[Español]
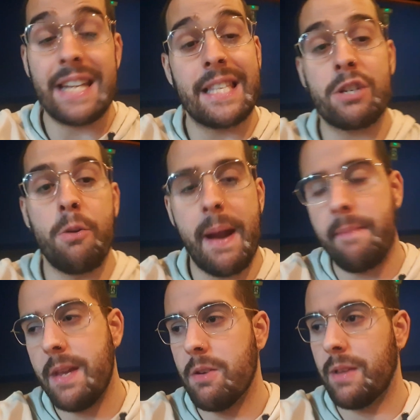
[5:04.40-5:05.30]
está
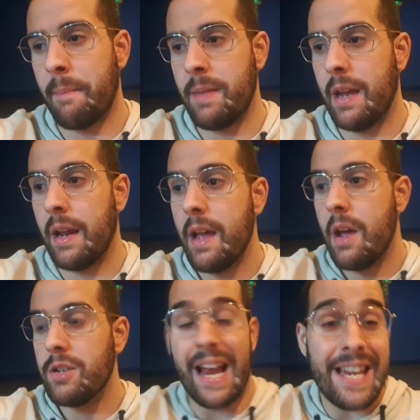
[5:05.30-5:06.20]
soberbio también.
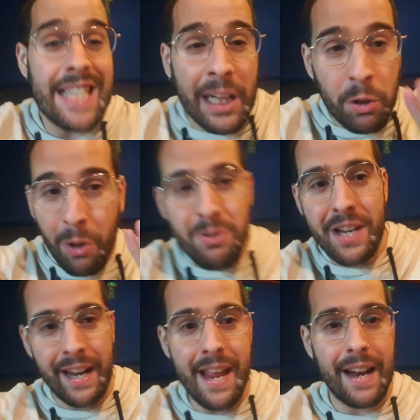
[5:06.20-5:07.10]
O sea, es que están todos
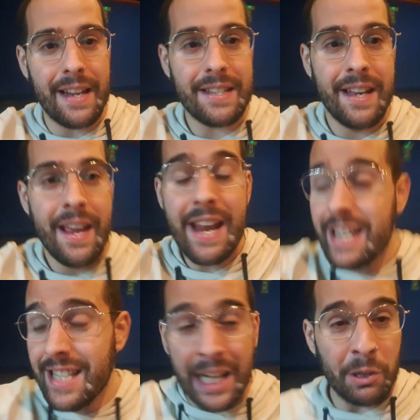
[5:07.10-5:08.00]
geniales. Es
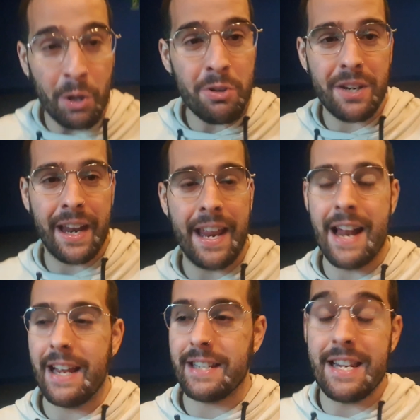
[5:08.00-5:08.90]
que están todos
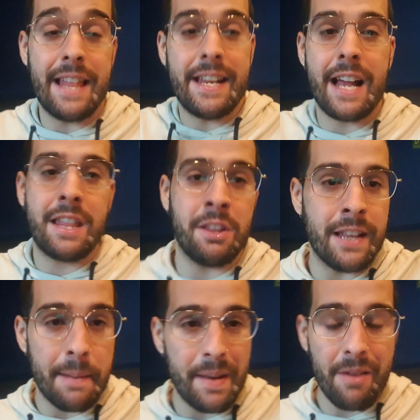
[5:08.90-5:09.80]
geniales. La dirección
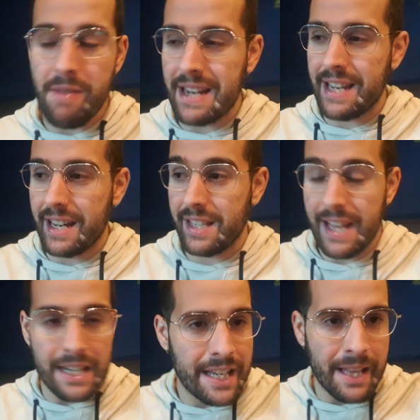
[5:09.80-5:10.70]
de la película es
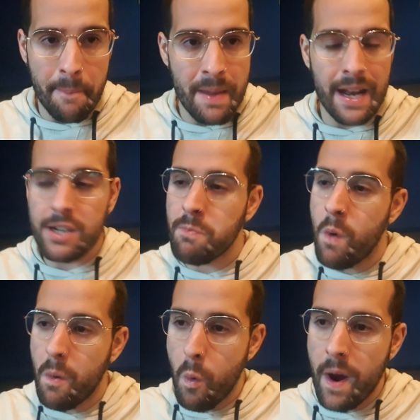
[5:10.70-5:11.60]
excelsa también, es
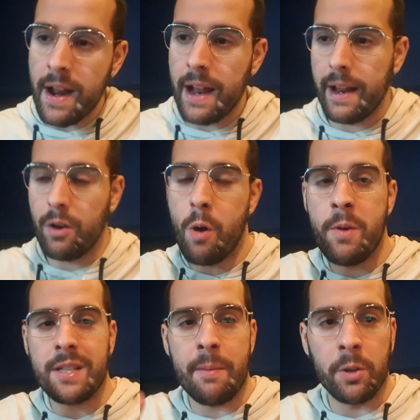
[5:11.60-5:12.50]
muy buena, el
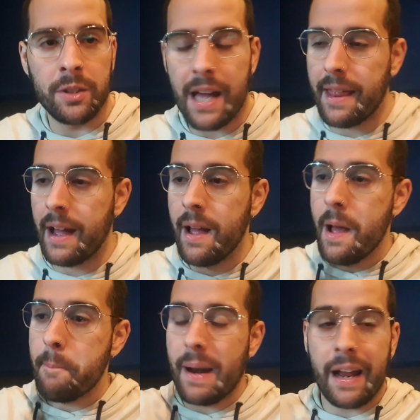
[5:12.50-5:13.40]
cómo está
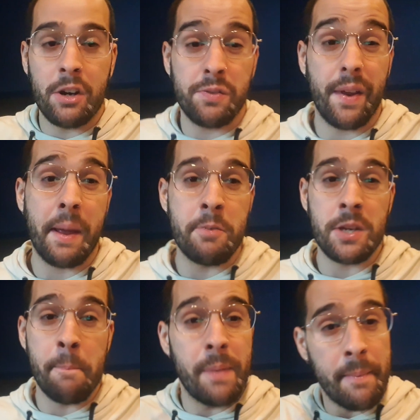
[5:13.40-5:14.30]
montada para que nos
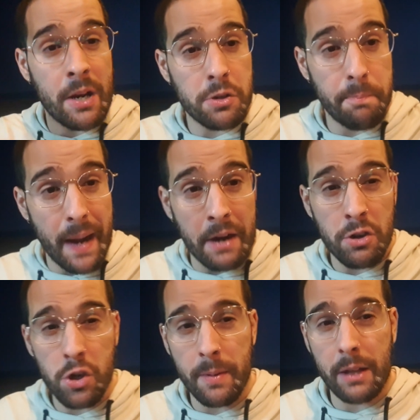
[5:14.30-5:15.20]
fijemos en primeros
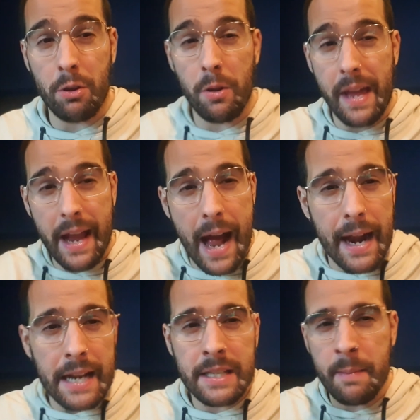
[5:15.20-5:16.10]
planos, sobre todo de
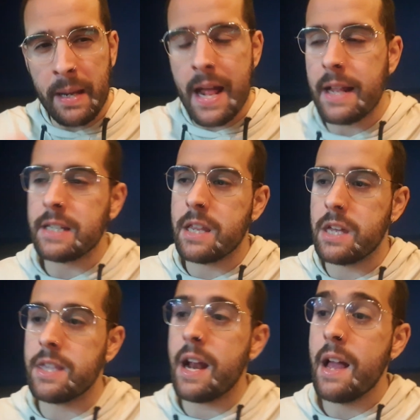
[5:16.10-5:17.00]
caras, de miradas,
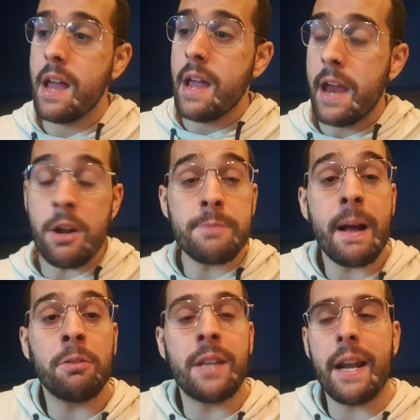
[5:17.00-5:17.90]
etc. Y nos va
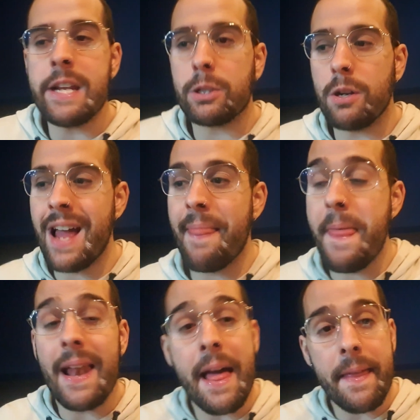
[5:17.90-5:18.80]
a contar la historia
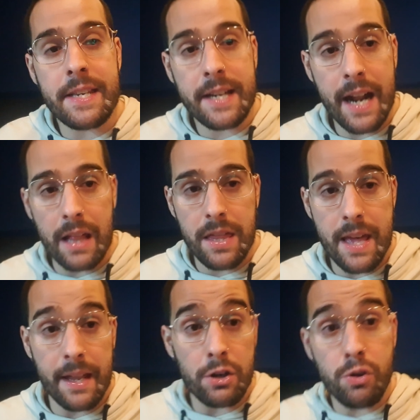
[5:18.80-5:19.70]
de la
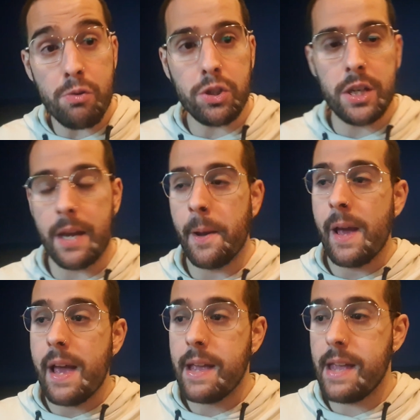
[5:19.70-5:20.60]
desgracia de los Gucci.
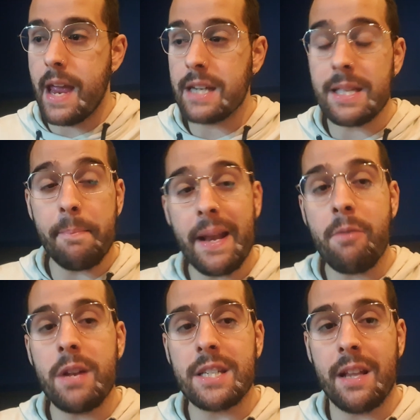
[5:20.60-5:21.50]
Y esta
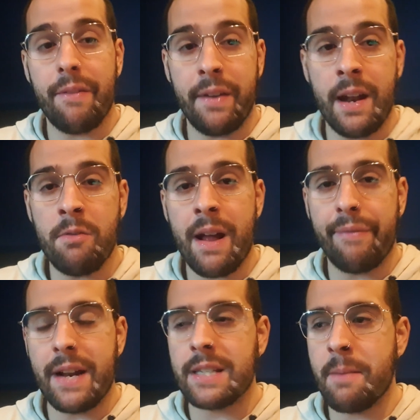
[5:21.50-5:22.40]
película se define en una
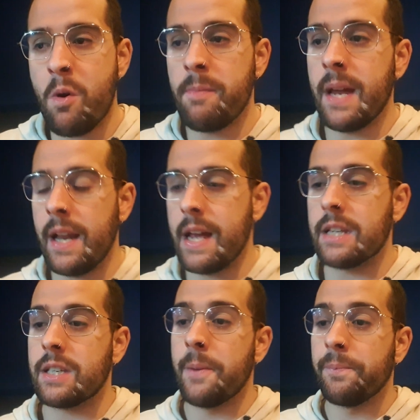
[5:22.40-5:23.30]
frase muy bien y
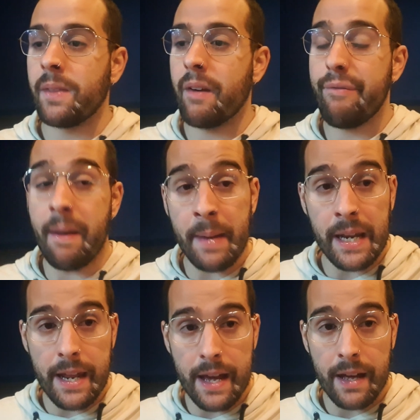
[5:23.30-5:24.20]
es
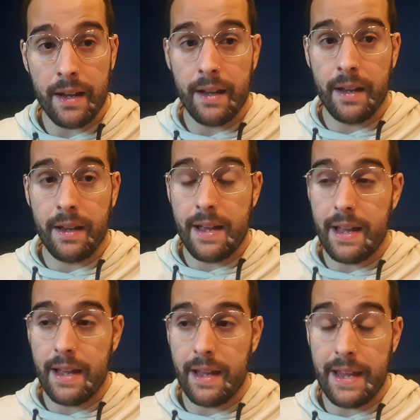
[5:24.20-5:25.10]
familia.
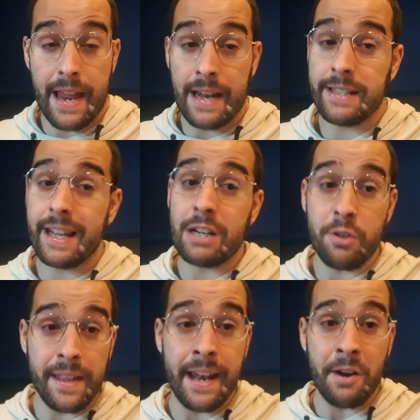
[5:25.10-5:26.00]
Y en este caso
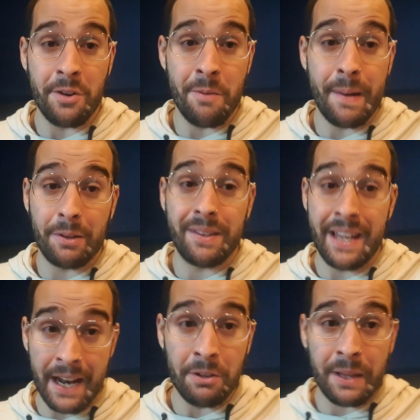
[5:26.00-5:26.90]
dinero no, pero
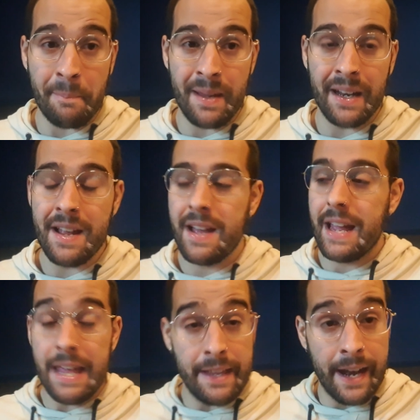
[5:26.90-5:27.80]
dinero también
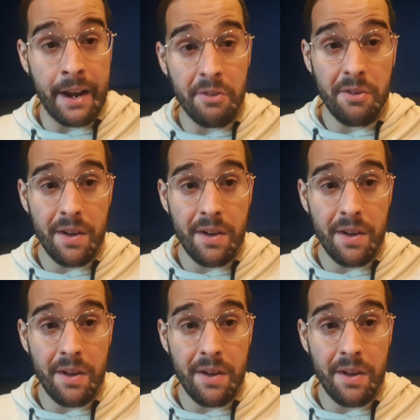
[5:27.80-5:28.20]
y dinero,